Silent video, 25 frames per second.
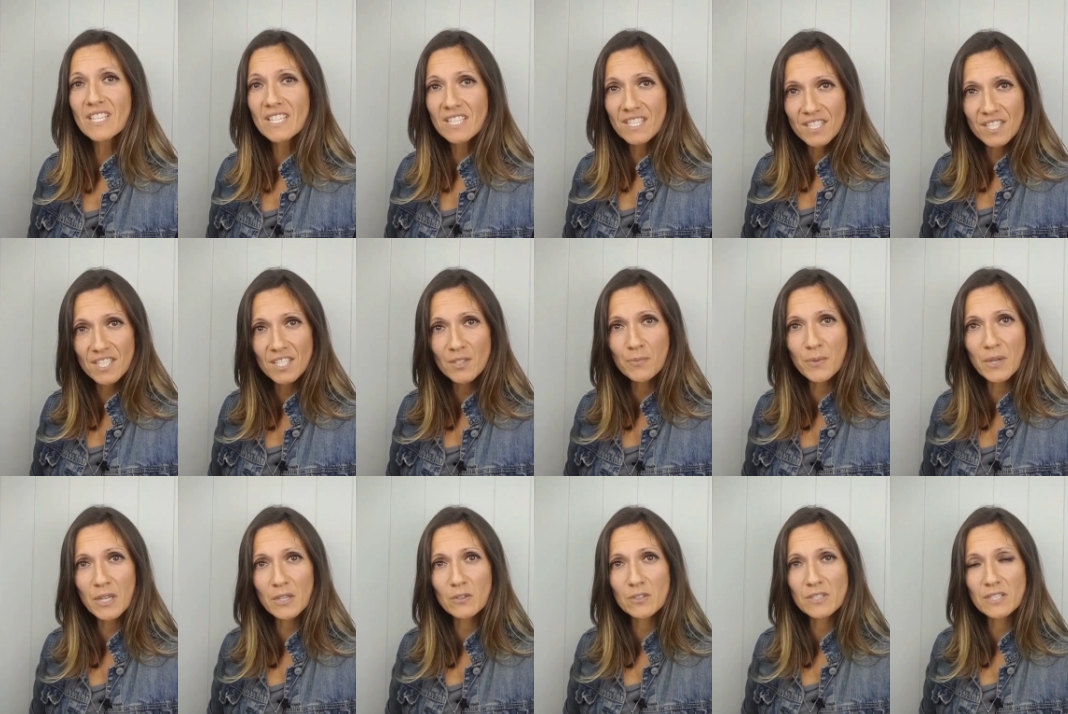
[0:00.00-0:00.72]

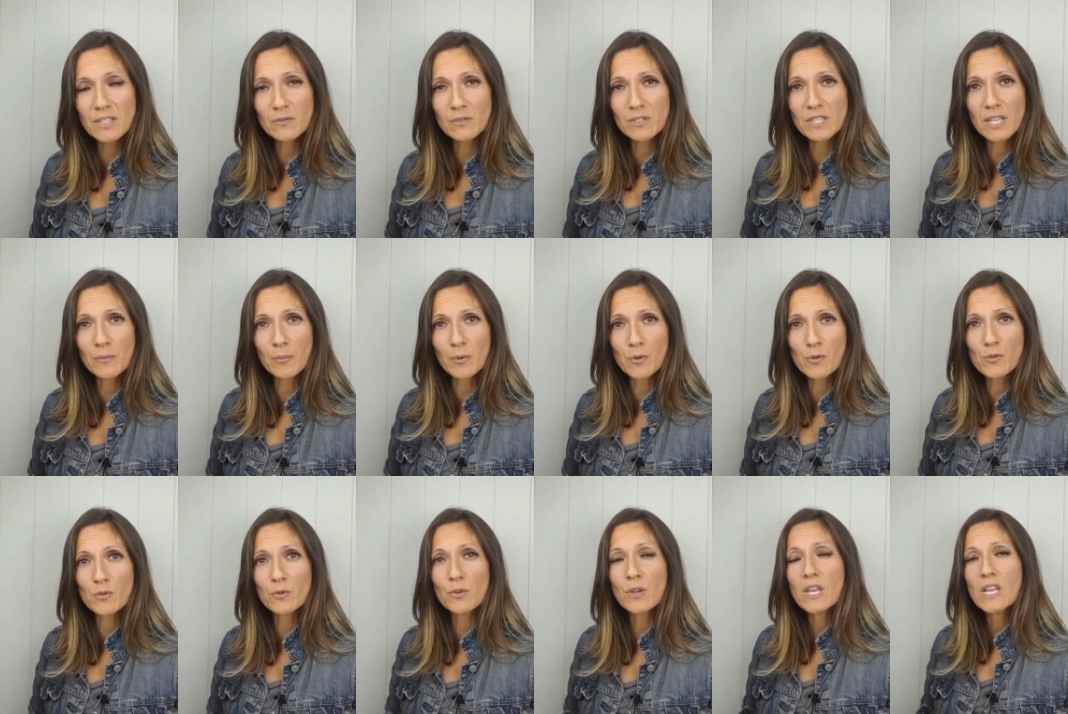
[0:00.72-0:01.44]
J'espère que ça vous a
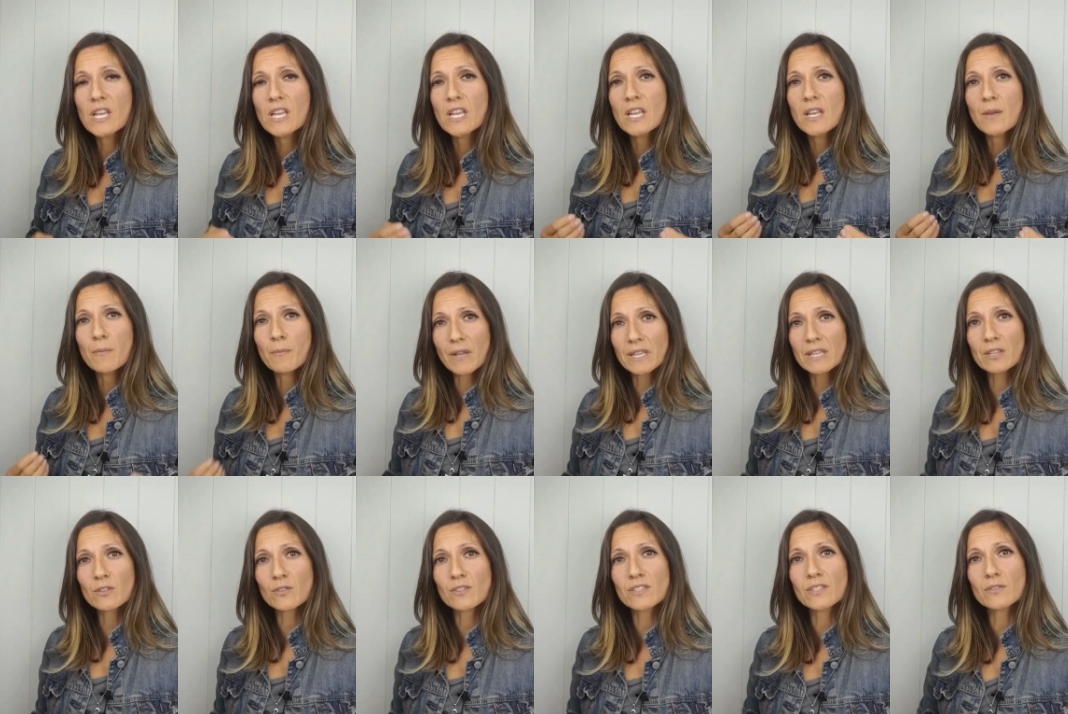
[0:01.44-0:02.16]
plu.
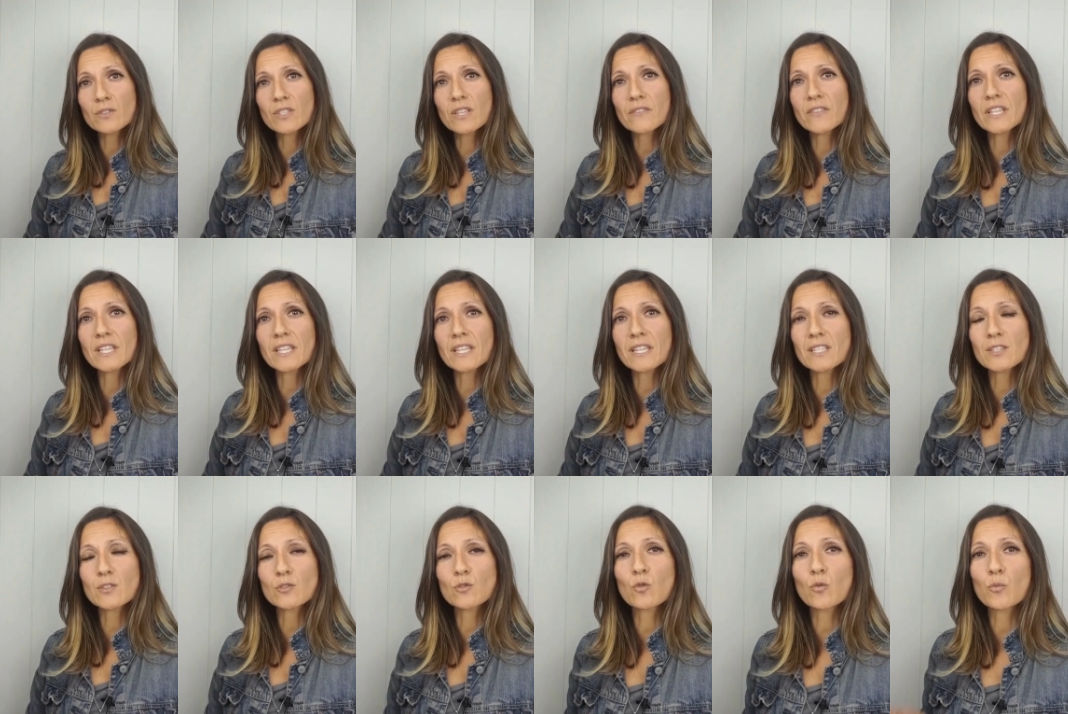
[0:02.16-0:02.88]
Maintenant, si vous avez des
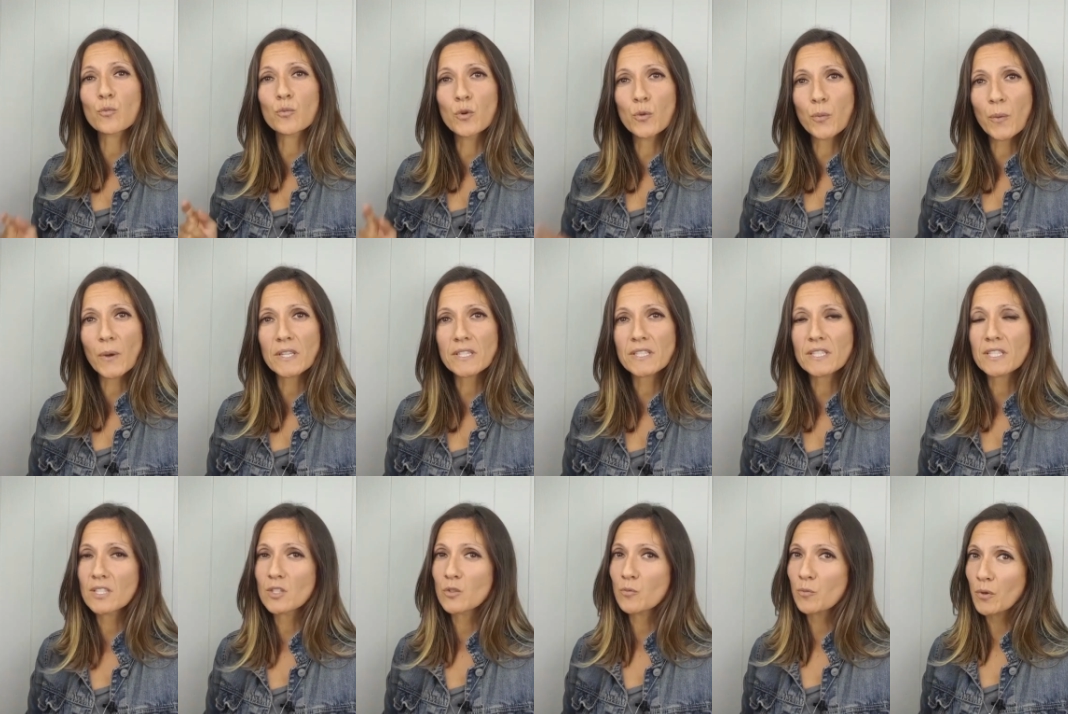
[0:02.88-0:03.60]
questions plus
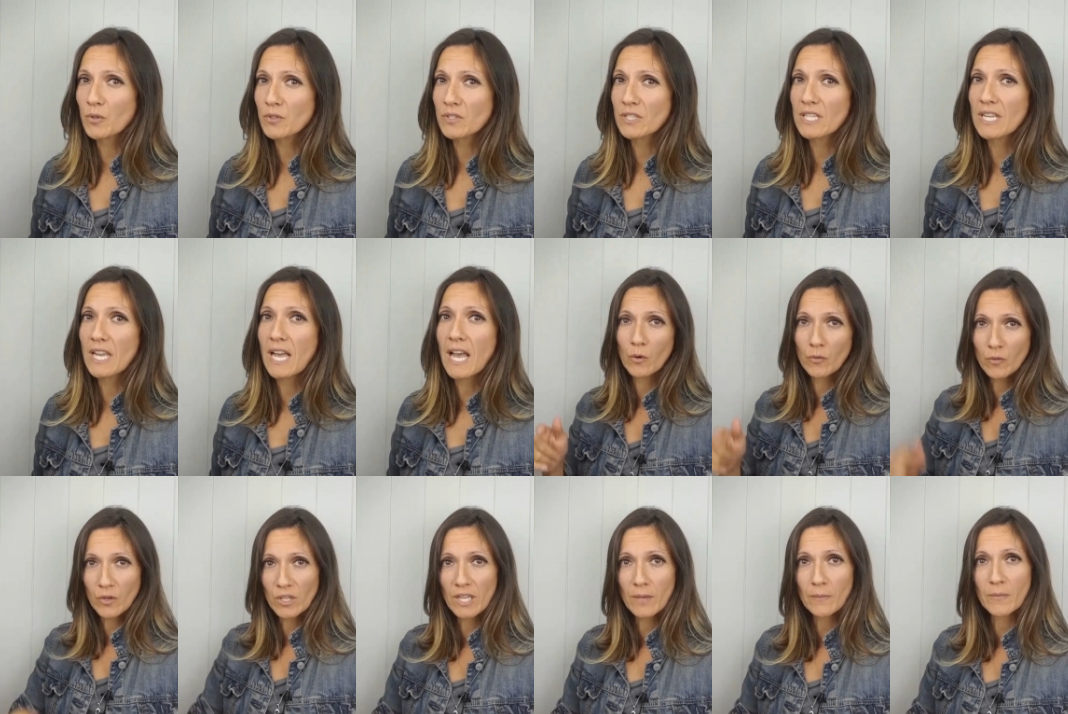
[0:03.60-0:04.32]
précises, pensez à
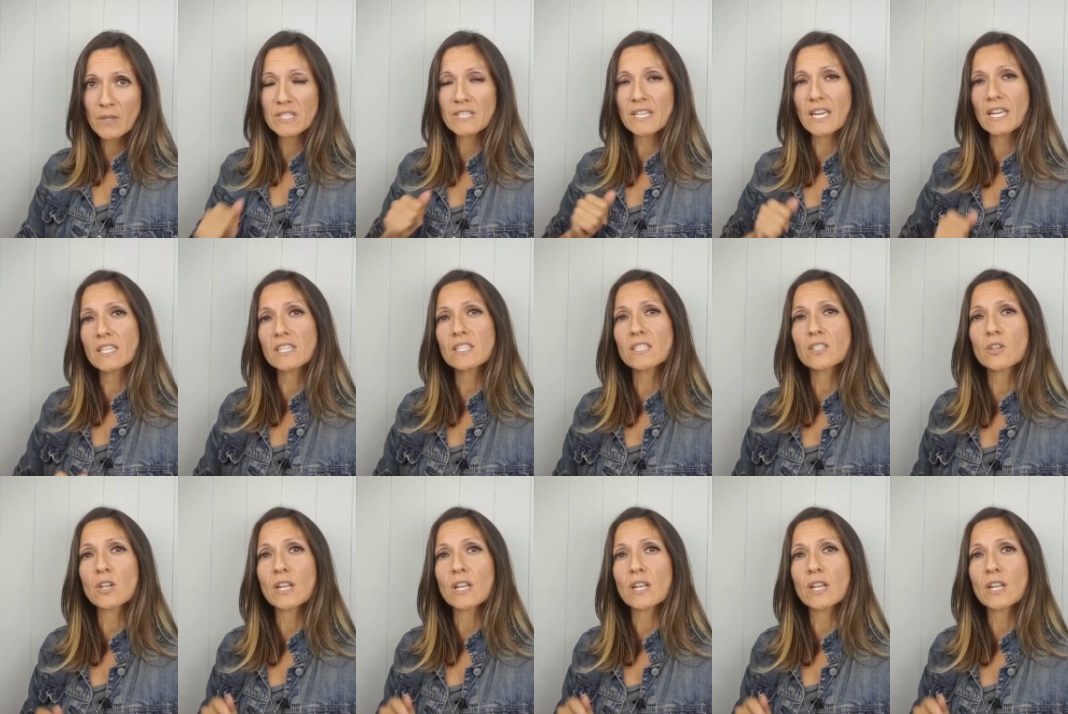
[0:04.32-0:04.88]
envoyer un message.